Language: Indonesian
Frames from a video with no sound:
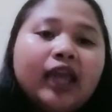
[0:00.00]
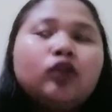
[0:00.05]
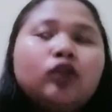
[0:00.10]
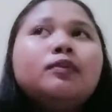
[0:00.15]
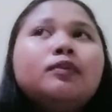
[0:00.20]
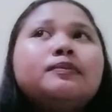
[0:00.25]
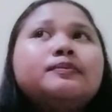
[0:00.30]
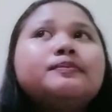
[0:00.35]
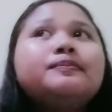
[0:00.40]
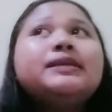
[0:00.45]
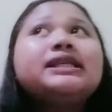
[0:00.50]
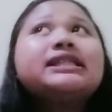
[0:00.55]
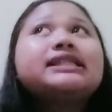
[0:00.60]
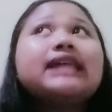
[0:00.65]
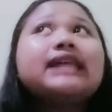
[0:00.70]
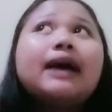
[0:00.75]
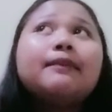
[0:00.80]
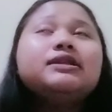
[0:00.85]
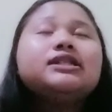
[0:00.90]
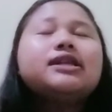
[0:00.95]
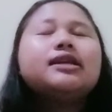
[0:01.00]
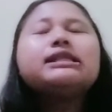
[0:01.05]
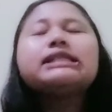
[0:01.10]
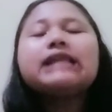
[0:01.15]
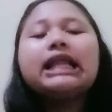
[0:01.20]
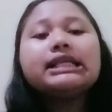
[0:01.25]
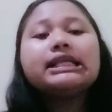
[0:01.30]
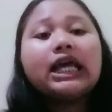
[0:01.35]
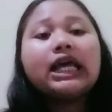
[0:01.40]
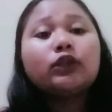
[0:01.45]
Itu bisa menjadi
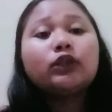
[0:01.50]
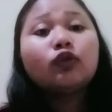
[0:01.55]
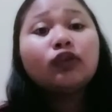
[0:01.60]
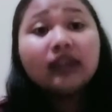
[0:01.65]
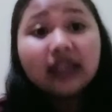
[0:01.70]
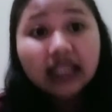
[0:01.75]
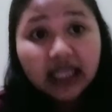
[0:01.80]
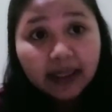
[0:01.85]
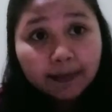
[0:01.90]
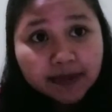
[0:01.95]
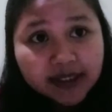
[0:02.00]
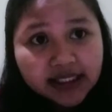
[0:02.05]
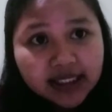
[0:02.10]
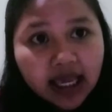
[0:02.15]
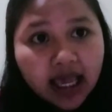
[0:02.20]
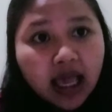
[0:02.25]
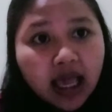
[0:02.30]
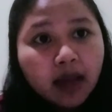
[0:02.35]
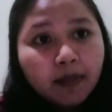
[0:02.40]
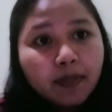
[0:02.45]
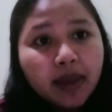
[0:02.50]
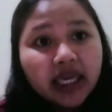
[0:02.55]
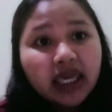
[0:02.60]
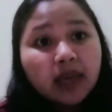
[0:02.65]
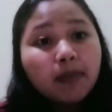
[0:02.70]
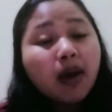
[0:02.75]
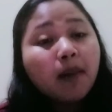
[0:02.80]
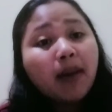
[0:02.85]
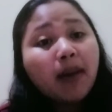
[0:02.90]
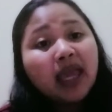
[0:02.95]
salah satu tips bagi
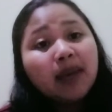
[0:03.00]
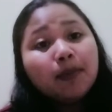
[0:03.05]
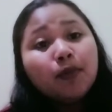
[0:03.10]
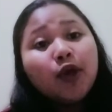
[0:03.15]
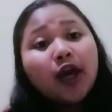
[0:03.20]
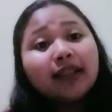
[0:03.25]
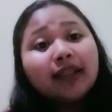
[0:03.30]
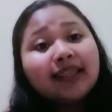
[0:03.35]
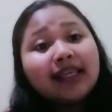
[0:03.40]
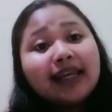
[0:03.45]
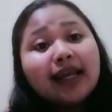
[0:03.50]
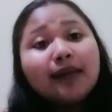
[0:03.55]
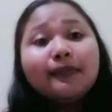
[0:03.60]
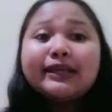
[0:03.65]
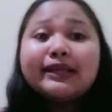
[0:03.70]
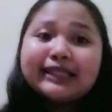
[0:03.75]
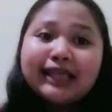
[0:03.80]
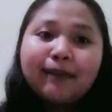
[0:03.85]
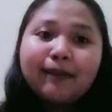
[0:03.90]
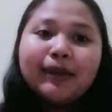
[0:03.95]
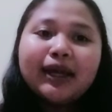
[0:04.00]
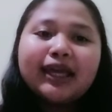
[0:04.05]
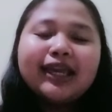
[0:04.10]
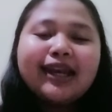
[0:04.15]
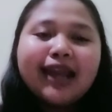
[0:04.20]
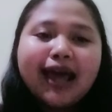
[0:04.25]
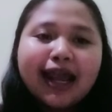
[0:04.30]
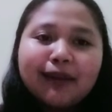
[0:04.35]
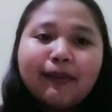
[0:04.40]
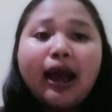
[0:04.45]
Bapak Ibu yang tidak bisa
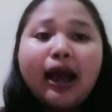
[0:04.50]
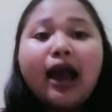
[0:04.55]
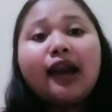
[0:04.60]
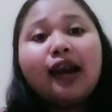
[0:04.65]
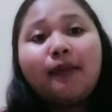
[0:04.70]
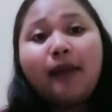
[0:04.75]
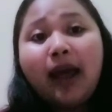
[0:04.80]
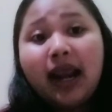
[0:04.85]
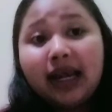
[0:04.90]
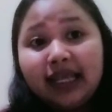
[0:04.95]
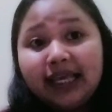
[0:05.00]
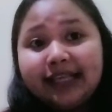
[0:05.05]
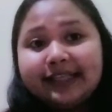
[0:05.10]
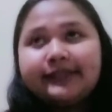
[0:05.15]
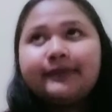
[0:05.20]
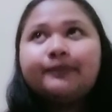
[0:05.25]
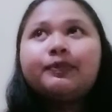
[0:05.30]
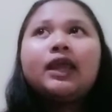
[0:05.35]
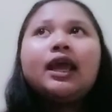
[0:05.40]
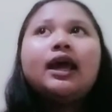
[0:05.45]
menghindari makanan manis.